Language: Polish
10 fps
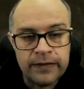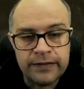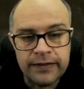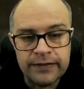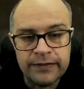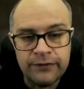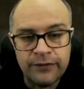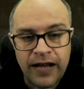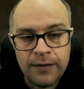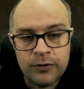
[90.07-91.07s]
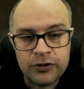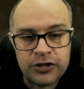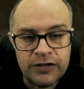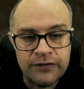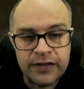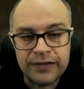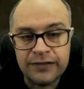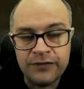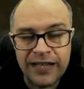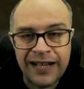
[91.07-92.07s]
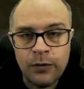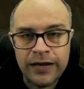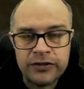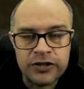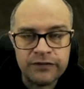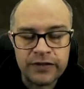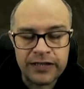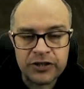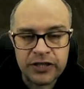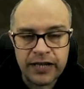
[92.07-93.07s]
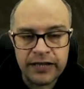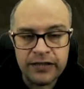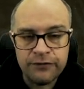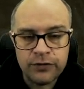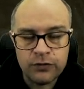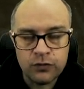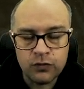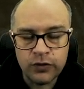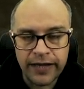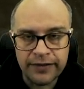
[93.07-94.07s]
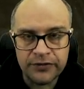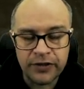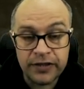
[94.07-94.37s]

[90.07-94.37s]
te dwa możliwe, te dwie gałęzie wyrażenia if ujęte.